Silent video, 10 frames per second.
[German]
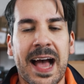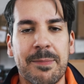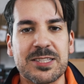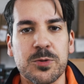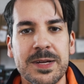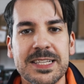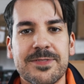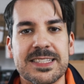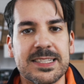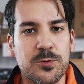Aber zumindest
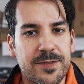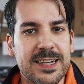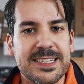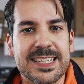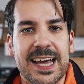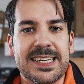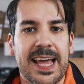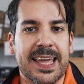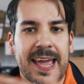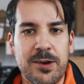was die Zuverlässigkeit der
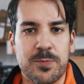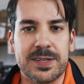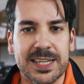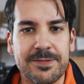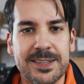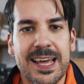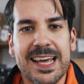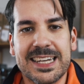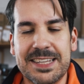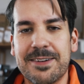Erkennung betrifft,
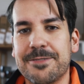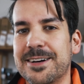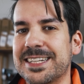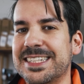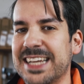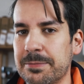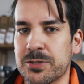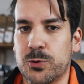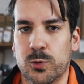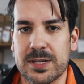die war
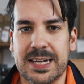verdammt gut.